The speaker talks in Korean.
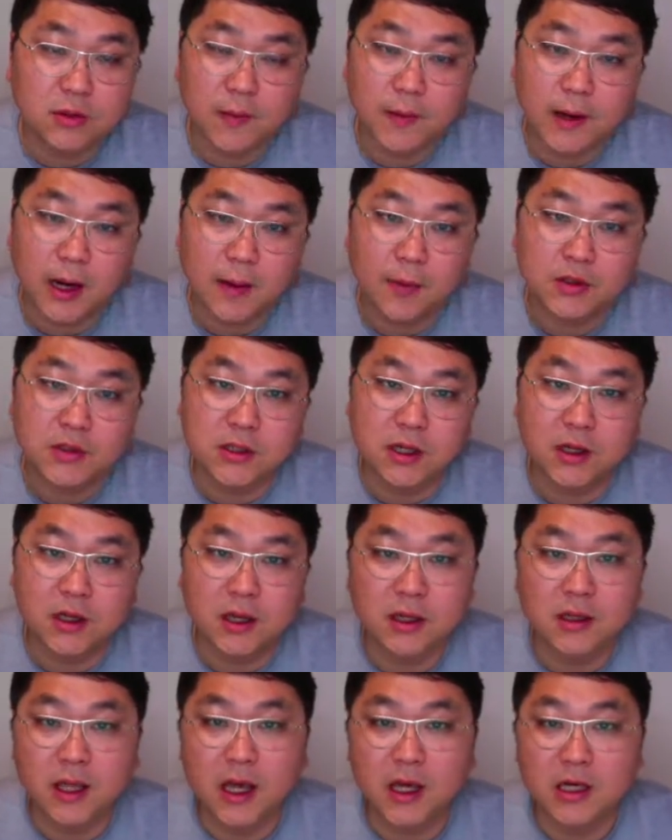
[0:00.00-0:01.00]
바버 자켓,
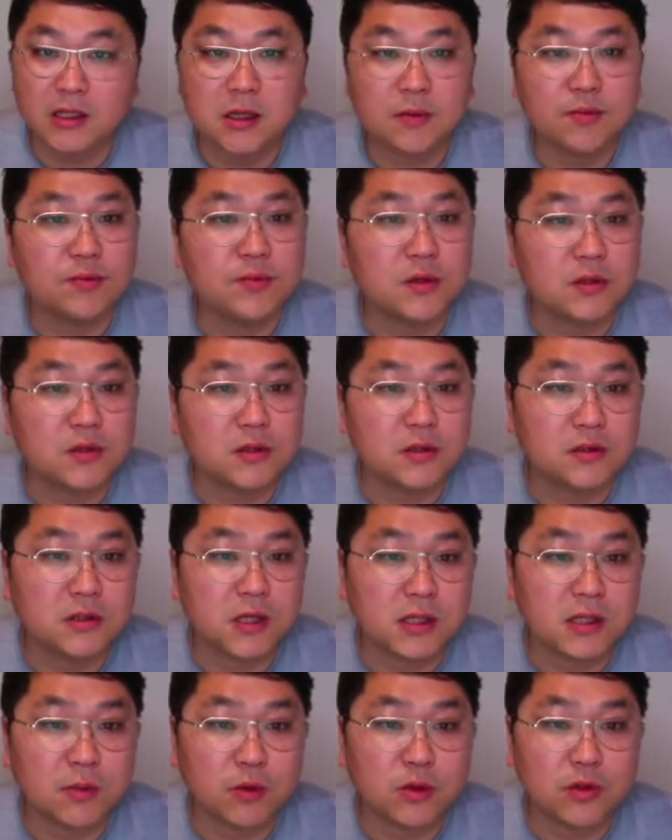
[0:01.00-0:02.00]
나이키 제품 등등
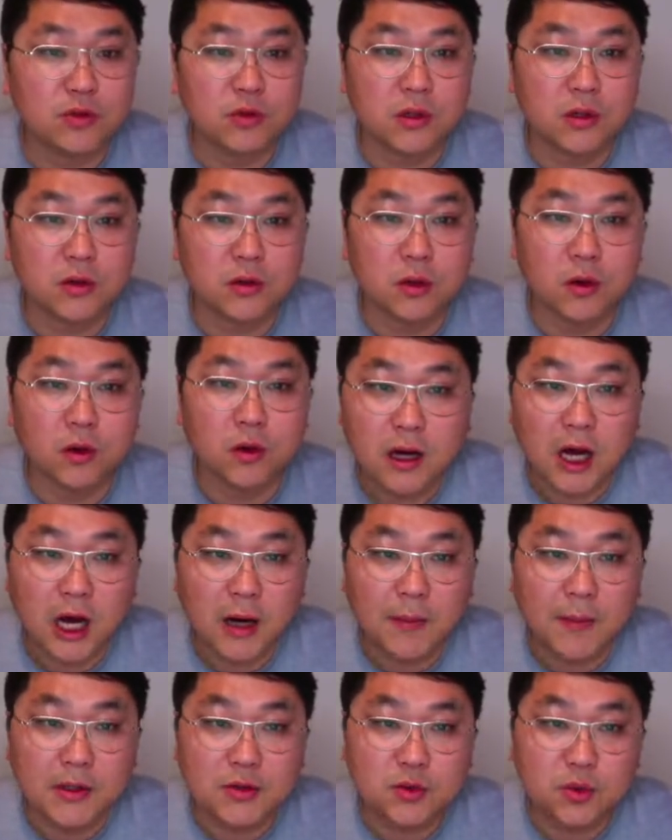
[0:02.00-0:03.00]
찾아볼 수 있고
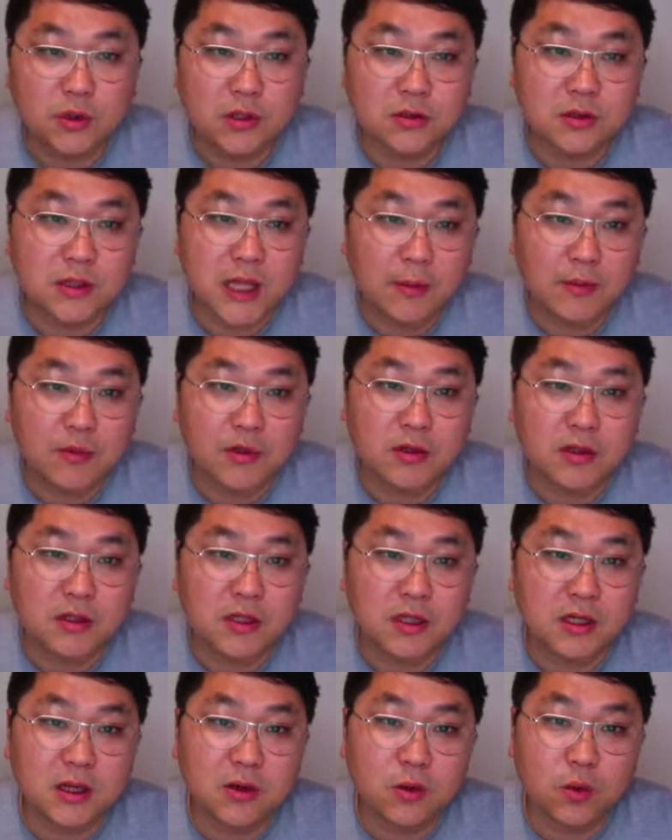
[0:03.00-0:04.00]
아마존에서 남극
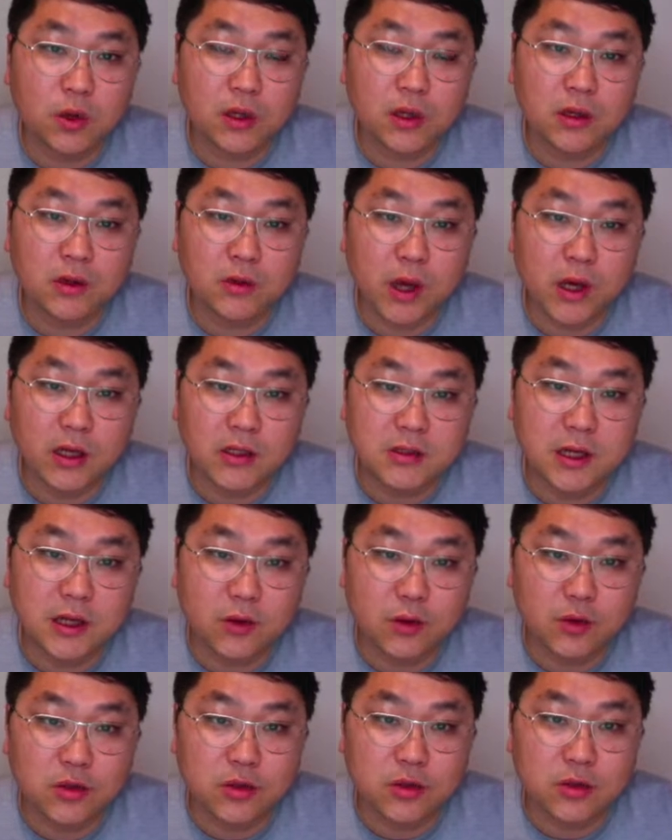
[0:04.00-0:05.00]
크릴 오일 굉장히
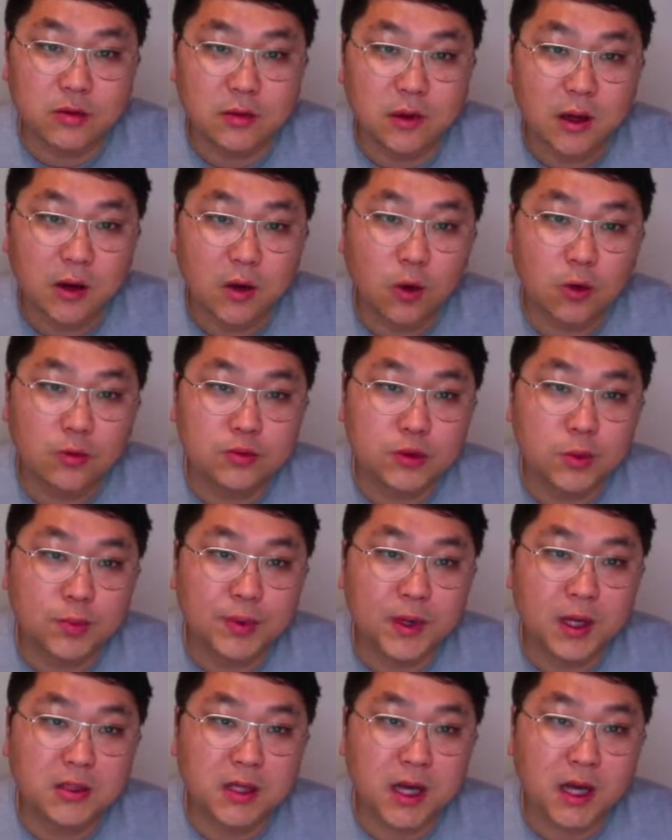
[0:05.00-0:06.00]
요즘
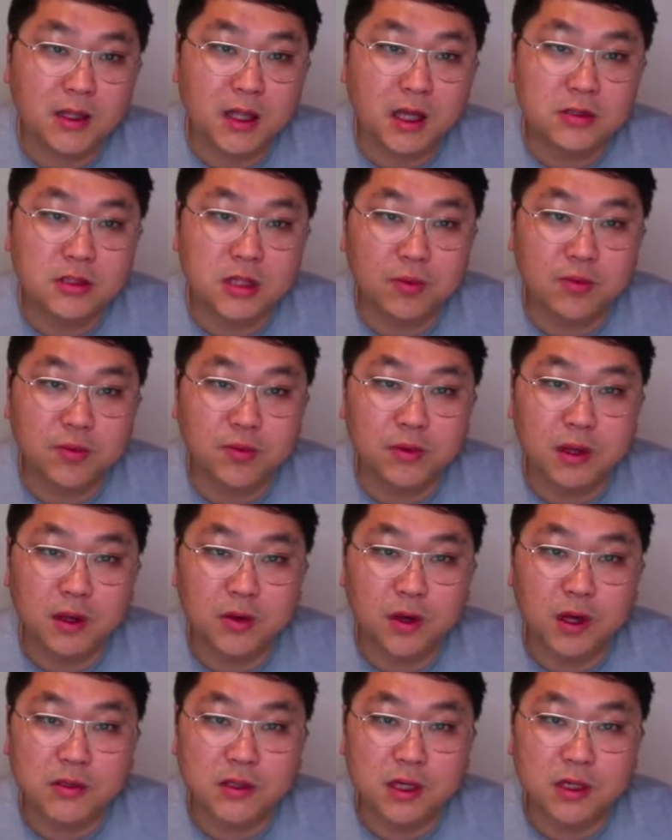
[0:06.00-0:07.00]
홈쇼핑에서 핫한 제품인데
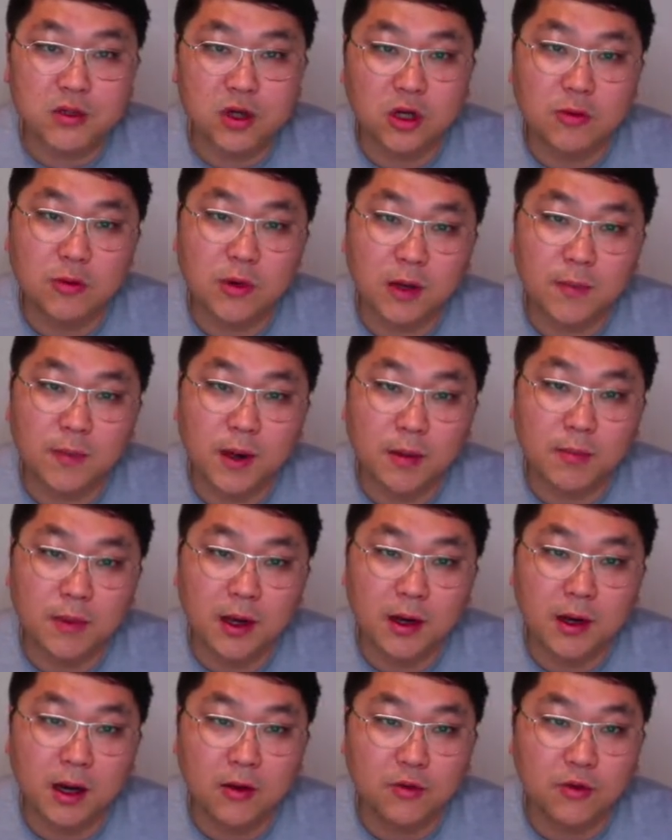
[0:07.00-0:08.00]
굉장히 저렴하게
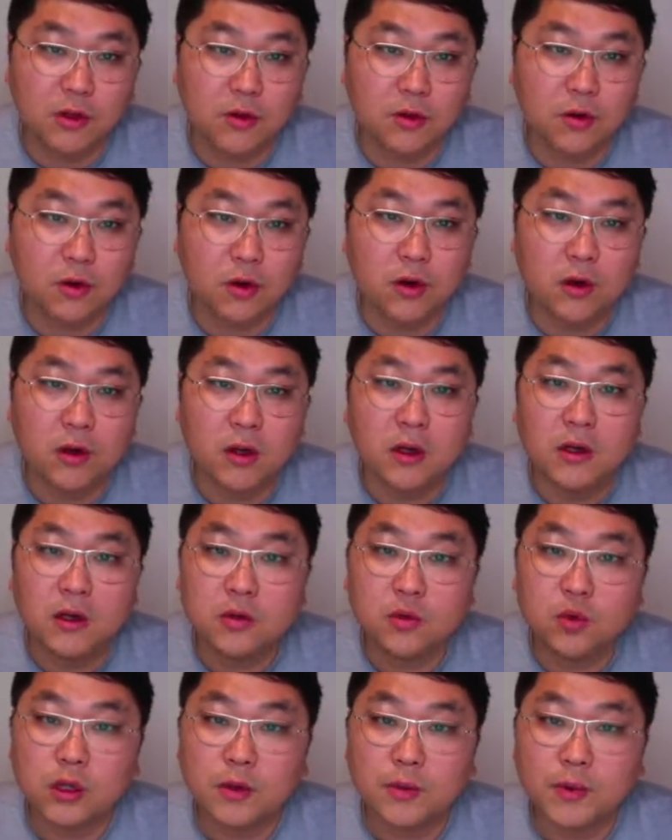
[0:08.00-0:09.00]
판매를 하고 있고
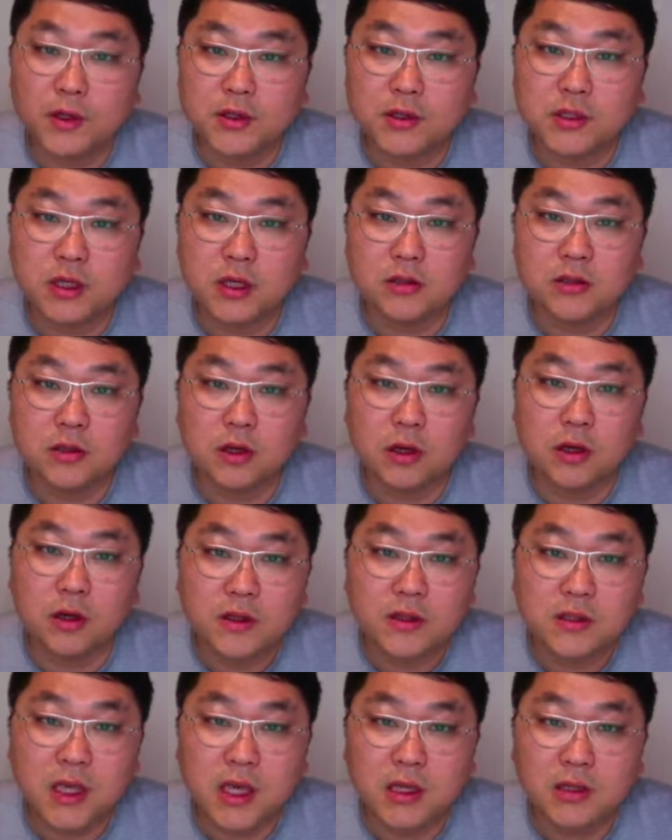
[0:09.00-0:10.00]
토리버치에서
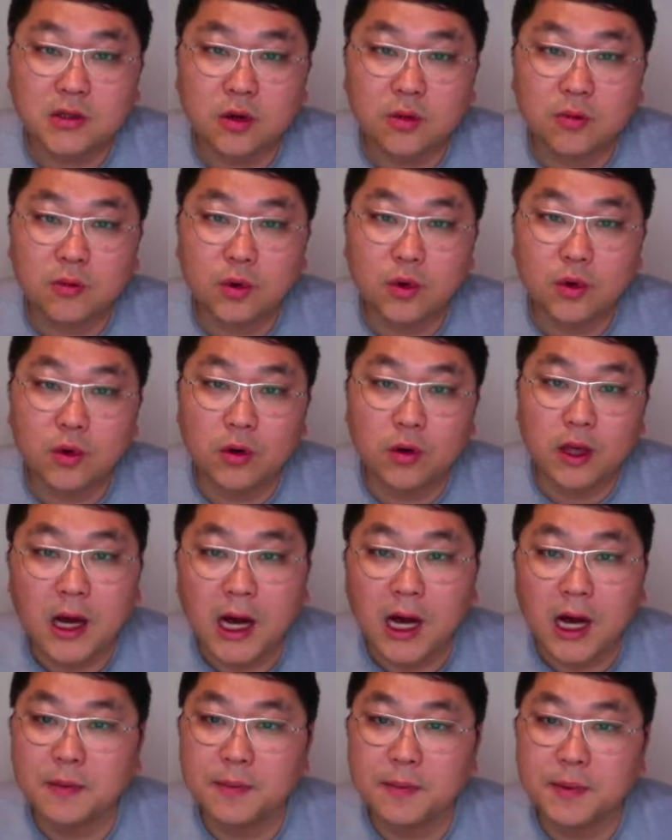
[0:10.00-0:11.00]
세일 정보,
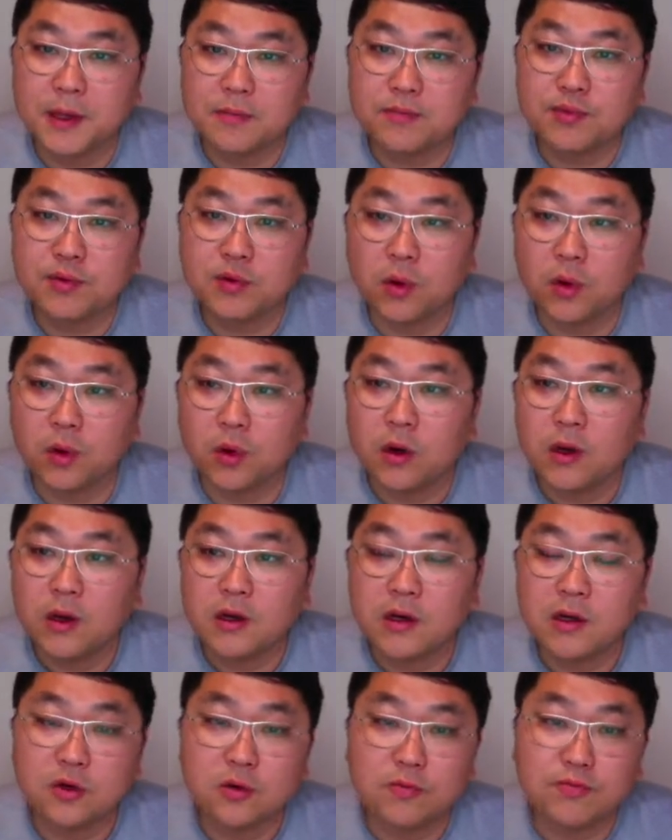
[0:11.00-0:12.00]
아이패드 프로
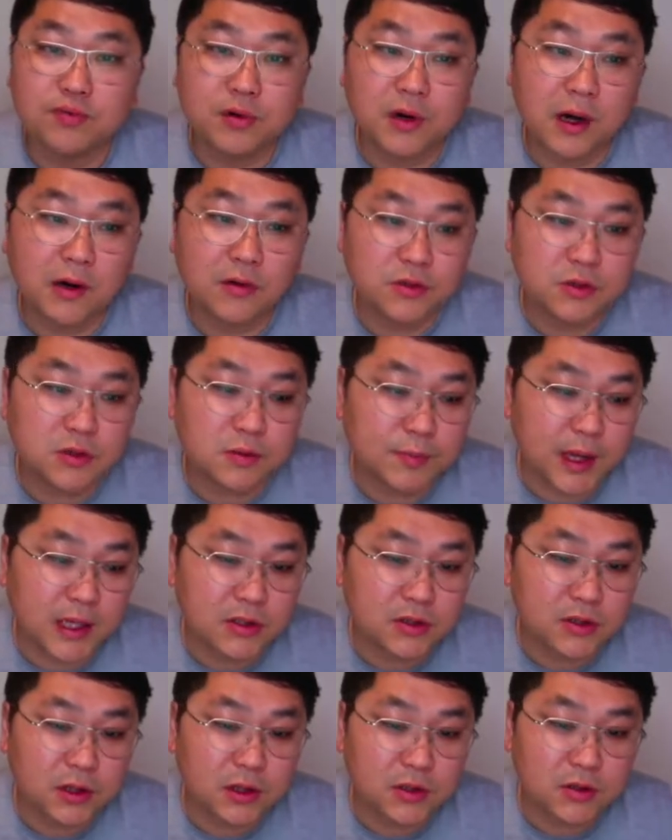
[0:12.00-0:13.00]
그리고 브라운스
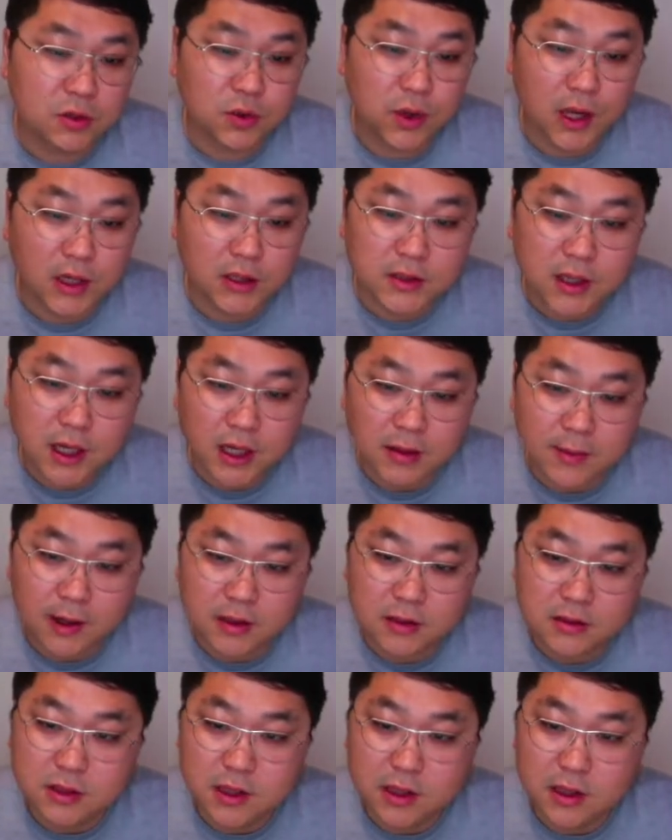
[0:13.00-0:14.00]
패션에서 굉장히 많은
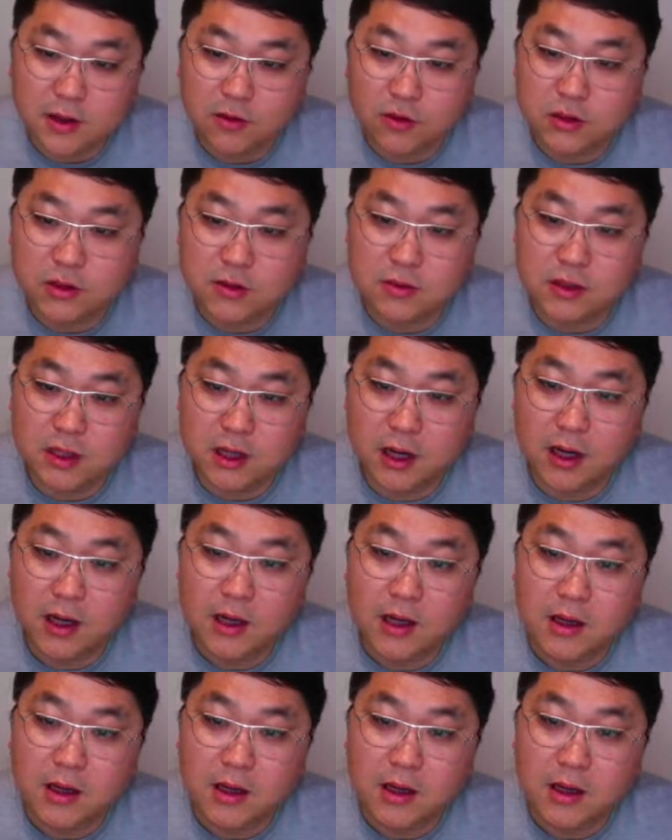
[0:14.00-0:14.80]
세일하고 있습니다.